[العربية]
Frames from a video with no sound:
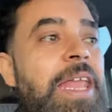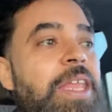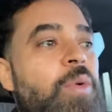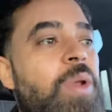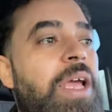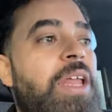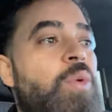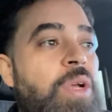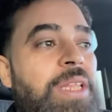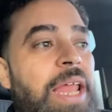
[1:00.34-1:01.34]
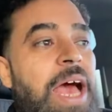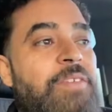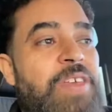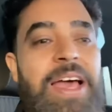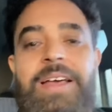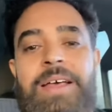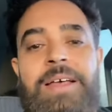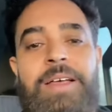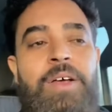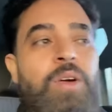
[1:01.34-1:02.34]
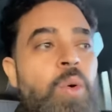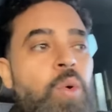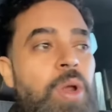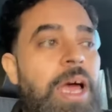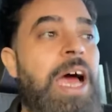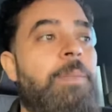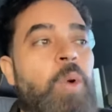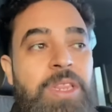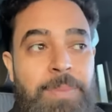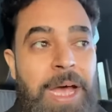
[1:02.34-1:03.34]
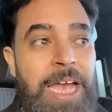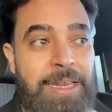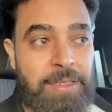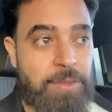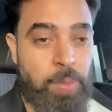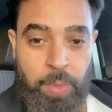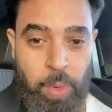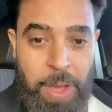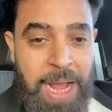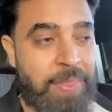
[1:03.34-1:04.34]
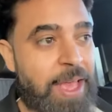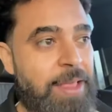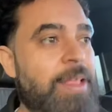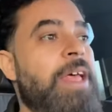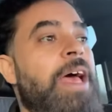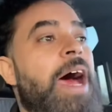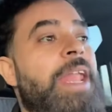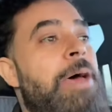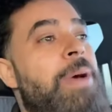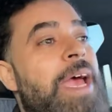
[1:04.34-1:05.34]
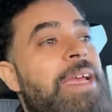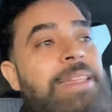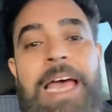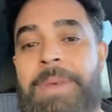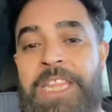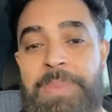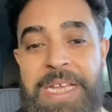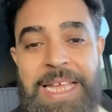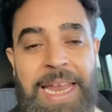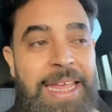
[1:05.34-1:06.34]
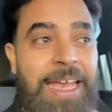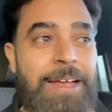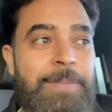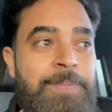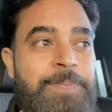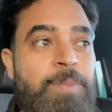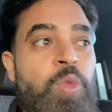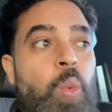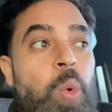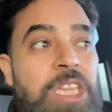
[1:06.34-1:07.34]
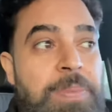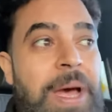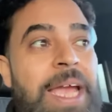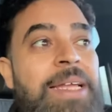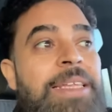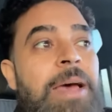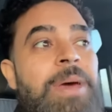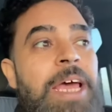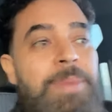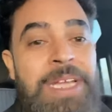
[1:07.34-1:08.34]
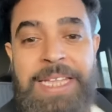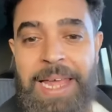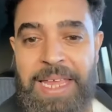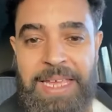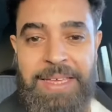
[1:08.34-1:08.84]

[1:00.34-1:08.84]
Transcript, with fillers: يقول لك انه عيد العافية وكل عام وانت بخير هم يقولوا هكذا انا بخير دائما انت بعيد علي وانت بخير دائما انا بعيد عليك